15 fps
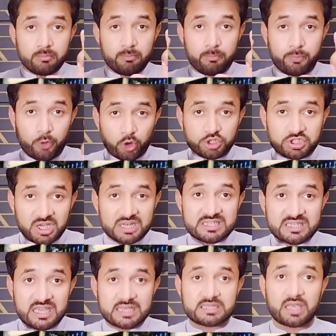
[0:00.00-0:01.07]

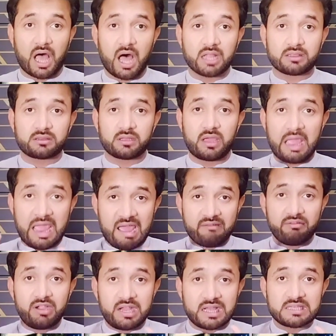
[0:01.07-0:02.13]
ब्रोशर्स के साथ
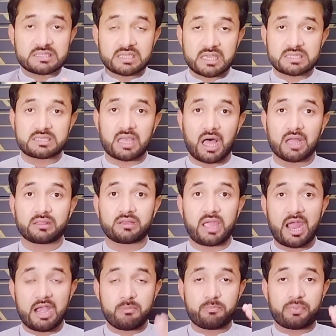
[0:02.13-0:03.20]
एविडेंस के
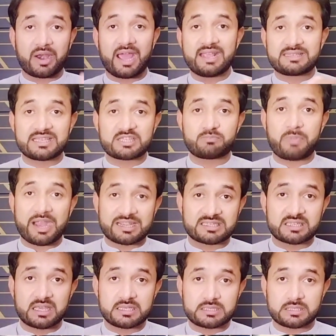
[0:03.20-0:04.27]
साथ एंड प्राइस
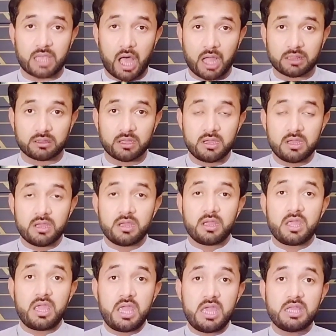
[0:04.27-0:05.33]
एस्पेक्ट्स के साथ
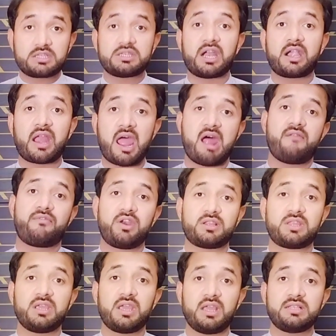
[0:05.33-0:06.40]
ईच एंड
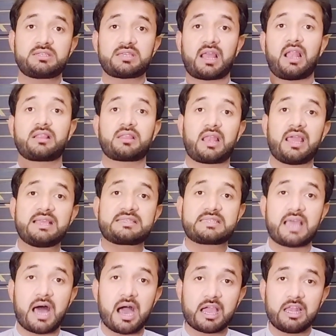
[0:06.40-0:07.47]
एवरीथिंग इनशाला तला
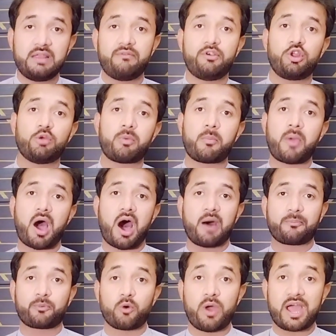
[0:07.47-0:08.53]
इससे अगली वीडियो में मैं
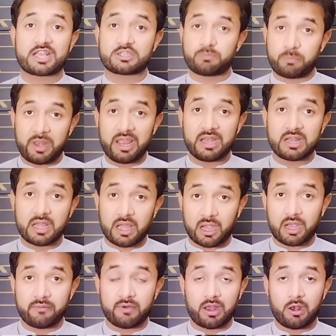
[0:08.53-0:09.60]
आपको एक्सप्लेन
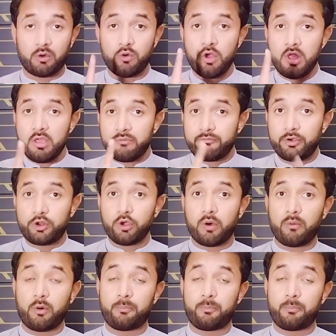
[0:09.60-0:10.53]
करने वाला हूं वीडियो वो